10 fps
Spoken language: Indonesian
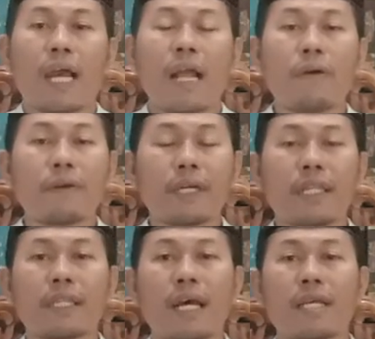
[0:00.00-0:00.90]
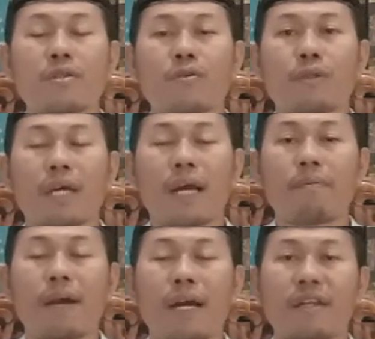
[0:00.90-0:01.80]
Kalau kita sudah
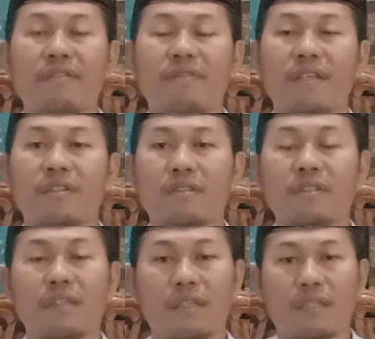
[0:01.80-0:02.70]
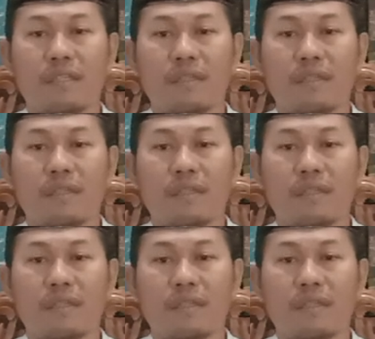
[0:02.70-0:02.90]
ma'rifatullah,